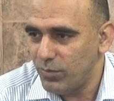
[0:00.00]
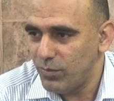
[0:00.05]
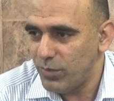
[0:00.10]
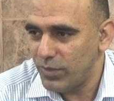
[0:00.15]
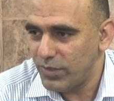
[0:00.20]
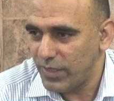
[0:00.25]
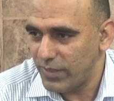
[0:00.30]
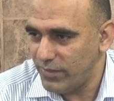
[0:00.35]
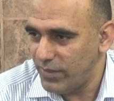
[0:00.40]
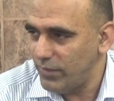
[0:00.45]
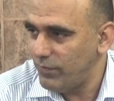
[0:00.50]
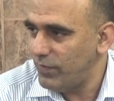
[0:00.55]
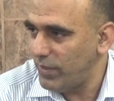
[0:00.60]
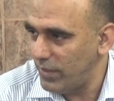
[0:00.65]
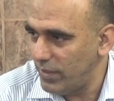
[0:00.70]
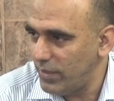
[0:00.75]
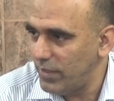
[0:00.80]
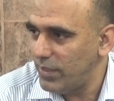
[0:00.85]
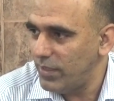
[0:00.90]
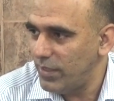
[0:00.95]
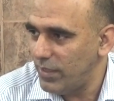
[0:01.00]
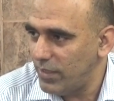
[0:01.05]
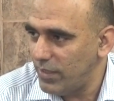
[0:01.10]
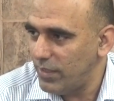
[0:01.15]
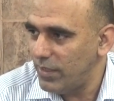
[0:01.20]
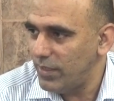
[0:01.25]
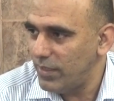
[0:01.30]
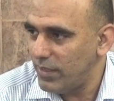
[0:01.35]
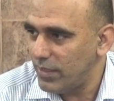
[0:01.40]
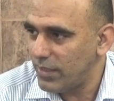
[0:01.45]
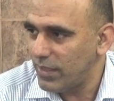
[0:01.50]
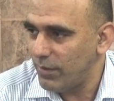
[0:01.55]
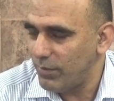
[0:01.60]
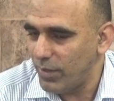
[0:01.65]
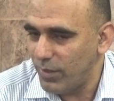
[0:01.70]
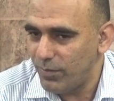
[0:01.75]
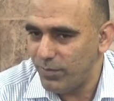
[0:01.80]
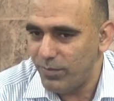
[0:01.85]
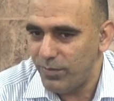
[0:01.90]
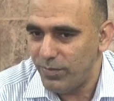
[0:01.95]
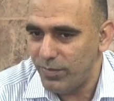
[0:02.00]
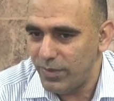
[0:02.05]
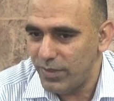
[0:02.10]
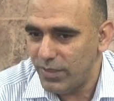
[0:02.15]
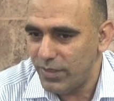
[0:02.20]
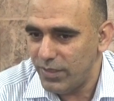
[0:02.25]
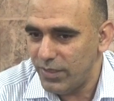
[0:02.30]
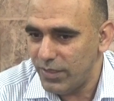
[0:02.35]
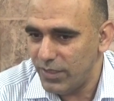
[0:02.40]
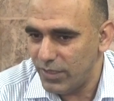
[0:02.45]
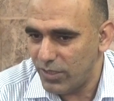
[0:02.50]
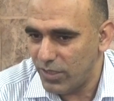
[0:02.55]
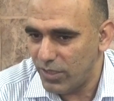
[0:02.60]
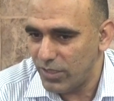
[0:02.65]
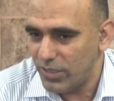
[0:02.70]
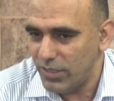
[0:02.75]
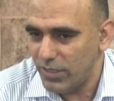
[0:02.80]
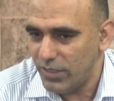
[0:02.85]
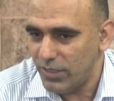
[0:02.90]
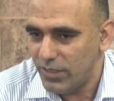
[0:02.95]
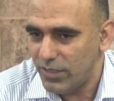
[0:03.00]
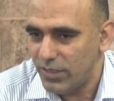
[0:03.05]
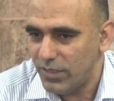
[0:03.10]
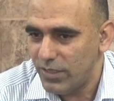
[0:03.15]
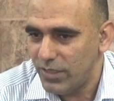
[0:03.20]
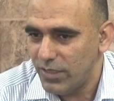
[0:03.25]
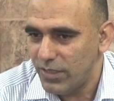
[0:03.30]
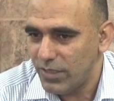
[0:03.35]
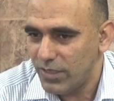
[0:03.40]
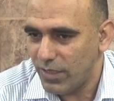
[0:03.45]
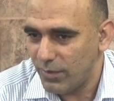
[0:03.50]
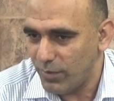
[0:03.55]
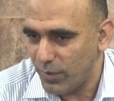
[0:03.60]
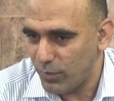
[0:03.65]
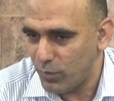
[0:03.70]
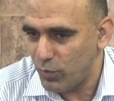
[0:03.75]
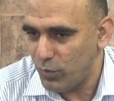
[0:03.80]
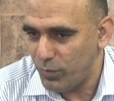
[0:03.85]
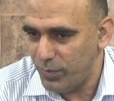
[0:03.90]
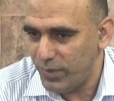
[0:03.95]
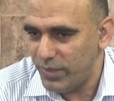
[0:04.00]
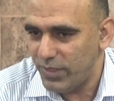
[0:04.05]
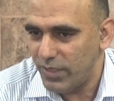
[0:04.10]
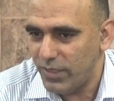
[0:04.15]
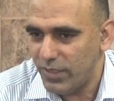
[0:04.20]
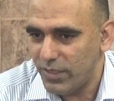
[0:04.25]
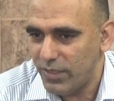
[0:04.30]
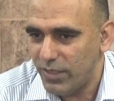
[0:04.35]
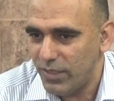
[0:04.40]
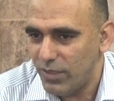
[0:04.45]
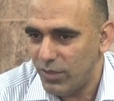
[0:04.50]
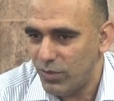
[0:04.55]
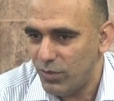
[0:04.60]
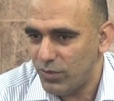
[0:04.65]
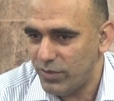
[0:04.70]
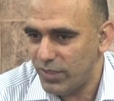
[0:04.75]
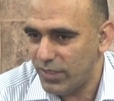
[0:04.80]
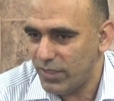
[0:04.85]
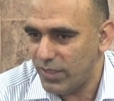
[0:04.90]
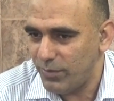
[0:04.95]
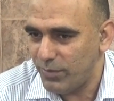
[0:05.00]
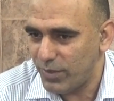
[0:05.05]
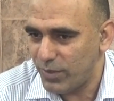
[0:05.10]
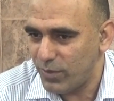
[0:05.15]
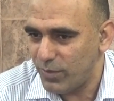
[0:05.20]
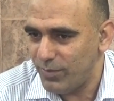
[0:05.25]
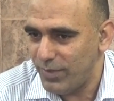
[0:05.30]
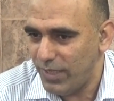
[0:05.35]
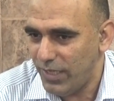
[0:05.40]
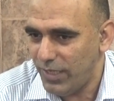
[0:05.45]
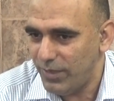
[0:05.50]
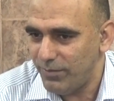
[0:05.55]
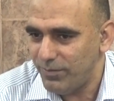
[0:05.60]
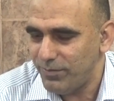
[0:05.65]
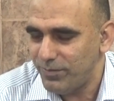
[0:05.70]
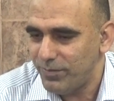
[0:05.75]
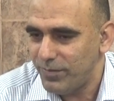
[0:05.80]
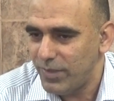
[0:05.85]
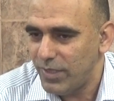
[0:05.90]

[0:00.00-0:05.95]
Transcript: مختصين في الكباب ايراني كباب كوبيده وتك بالرب لحم